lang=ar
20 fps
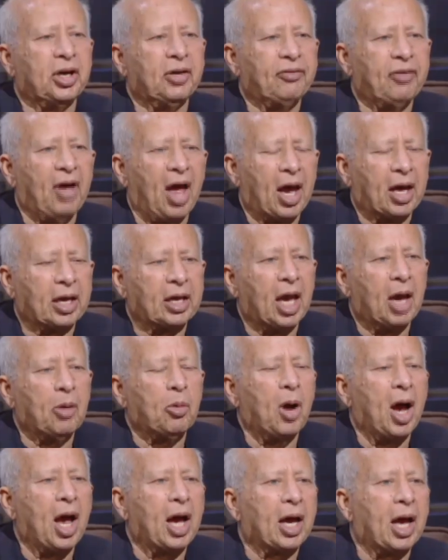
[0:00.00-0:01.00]
الرفاعي
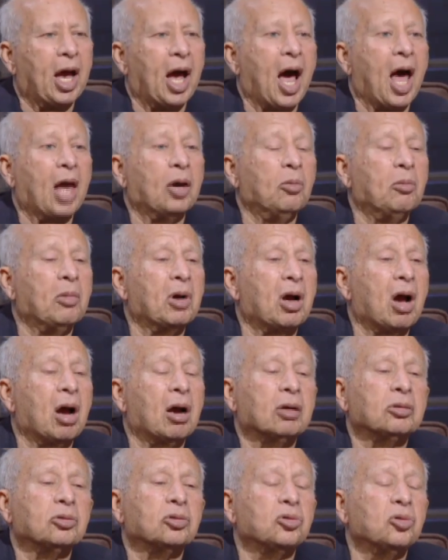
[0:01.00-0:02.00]
أو هلم
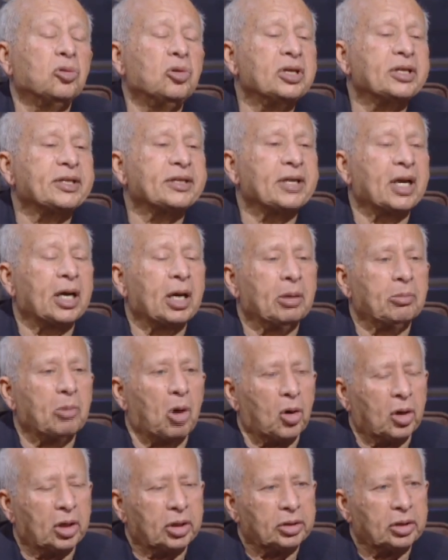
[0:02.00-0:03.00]
جرن طول السنة
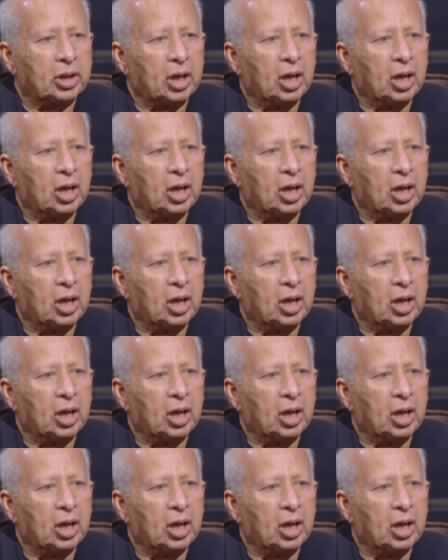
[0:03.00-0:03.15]
موالد